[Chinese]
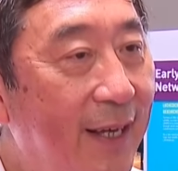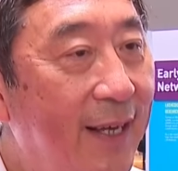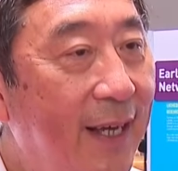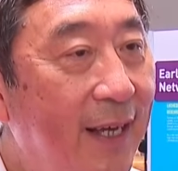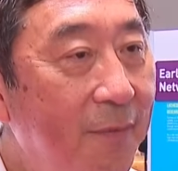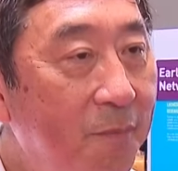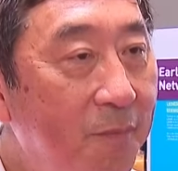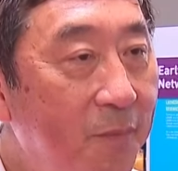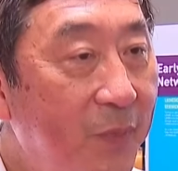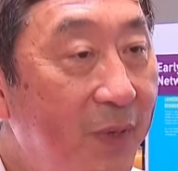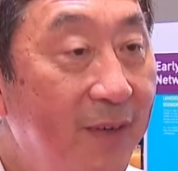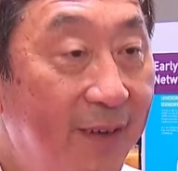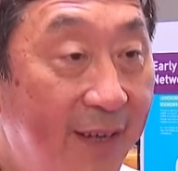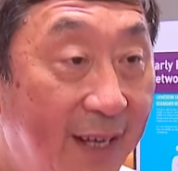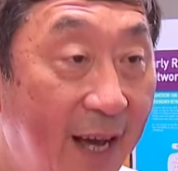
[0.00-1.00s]
跟
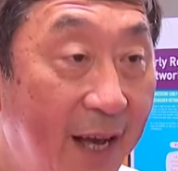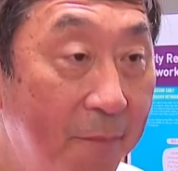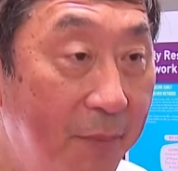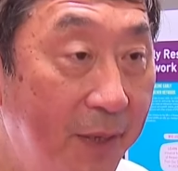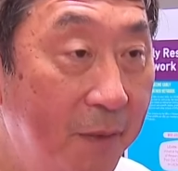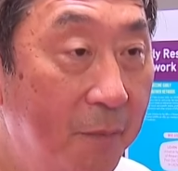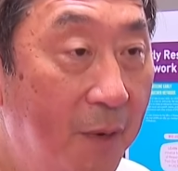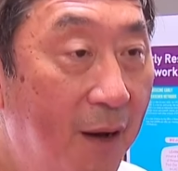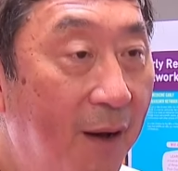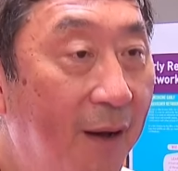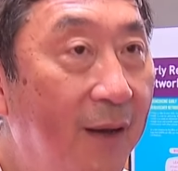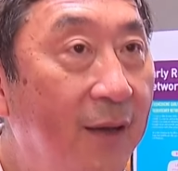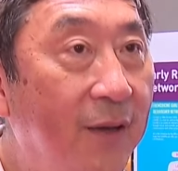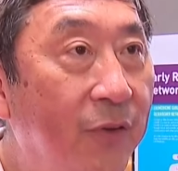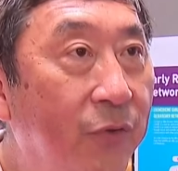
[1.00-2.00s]
病人看病嘛，
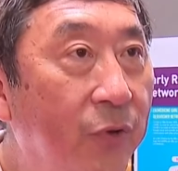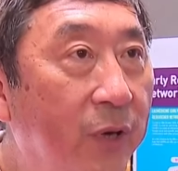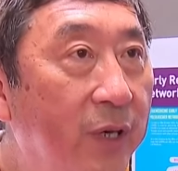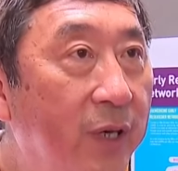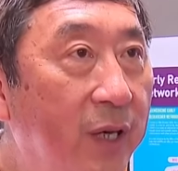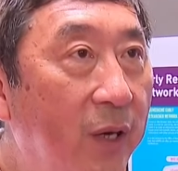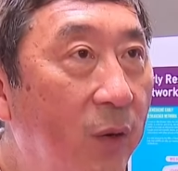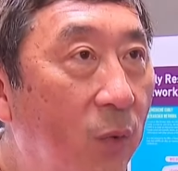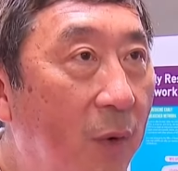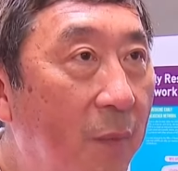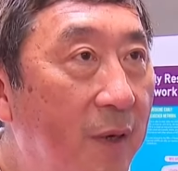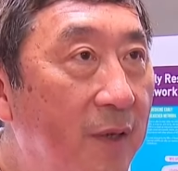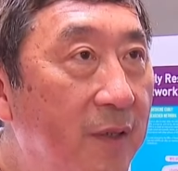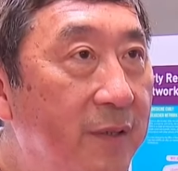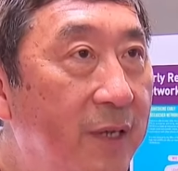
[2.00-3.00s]
所以我
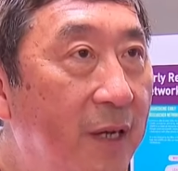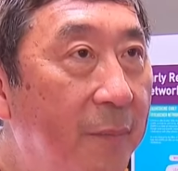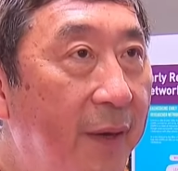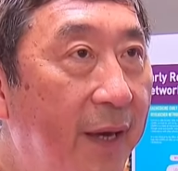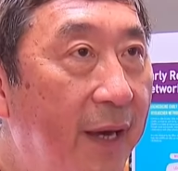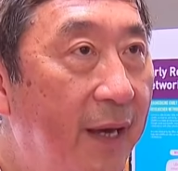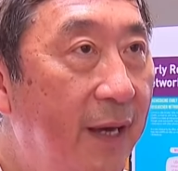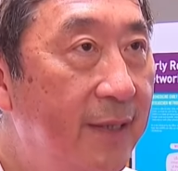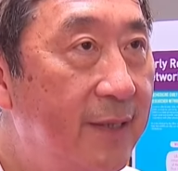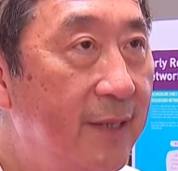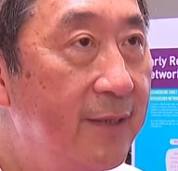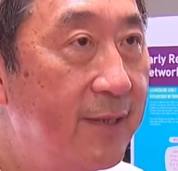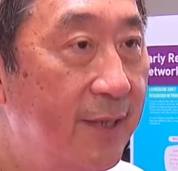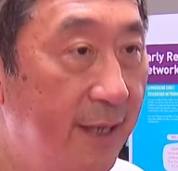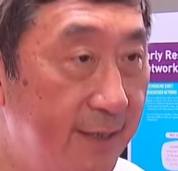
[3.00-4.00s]
们特别
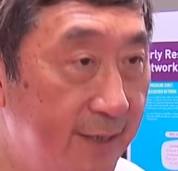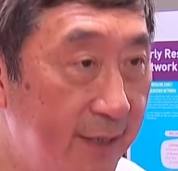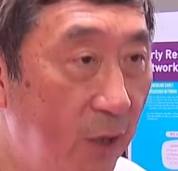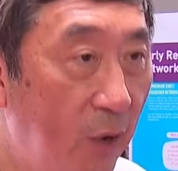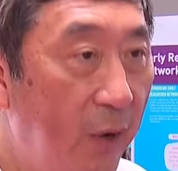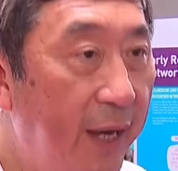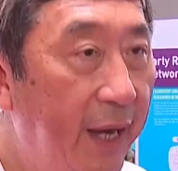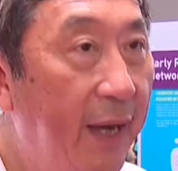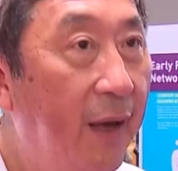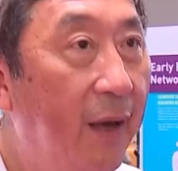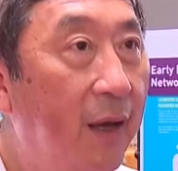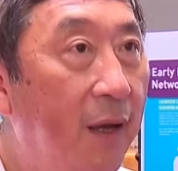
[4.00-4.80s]
趁这个机会，